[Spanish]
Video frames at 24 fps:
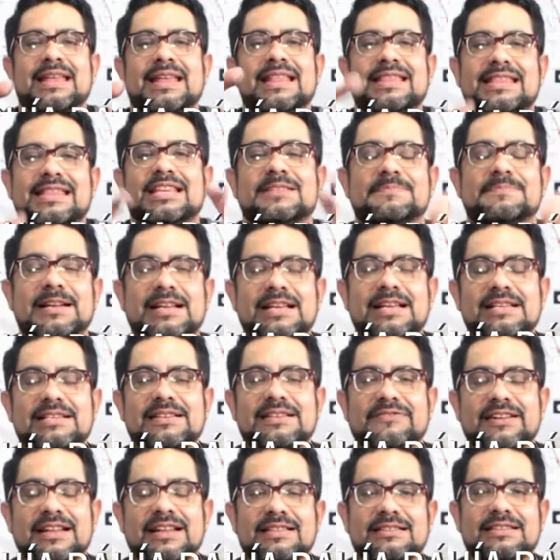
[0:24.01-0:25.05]
10 variedades
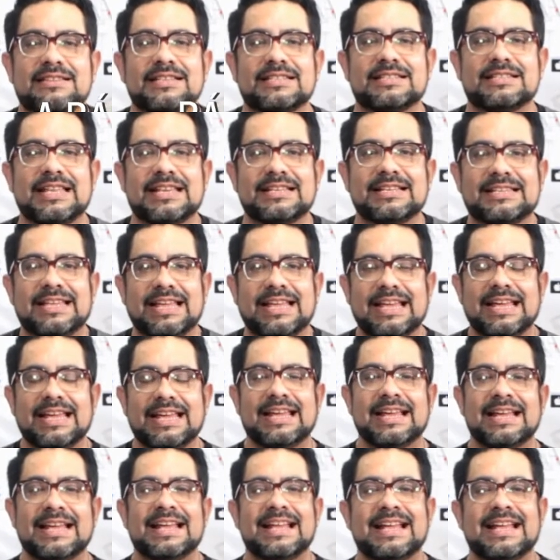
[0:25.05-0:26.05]
diferentes de este